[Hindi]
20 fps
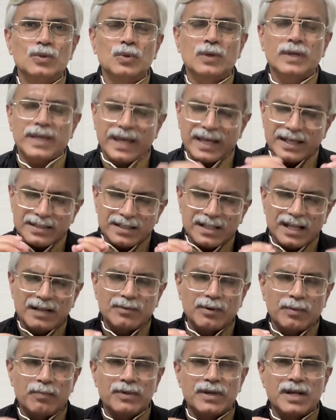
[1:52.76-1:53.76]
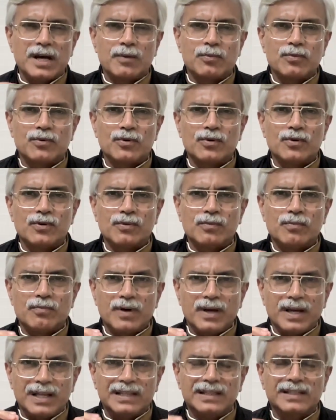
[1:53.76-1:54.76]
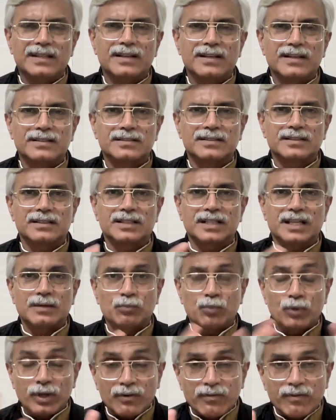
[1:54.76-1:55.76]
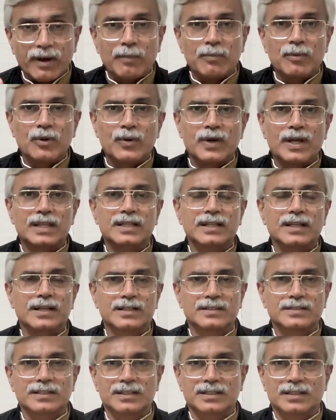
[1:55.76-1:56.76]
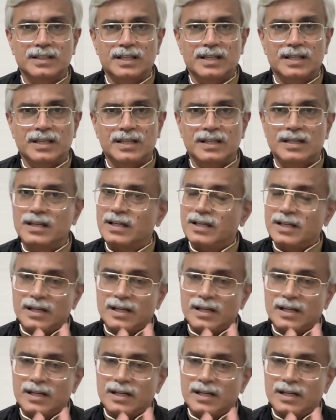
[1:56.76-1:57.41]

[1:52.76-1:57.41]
तो कैसे आप अपने आप को हेल्दी रख सकते हैं पूरी फैमिली को हेल्दी रख सकते हैं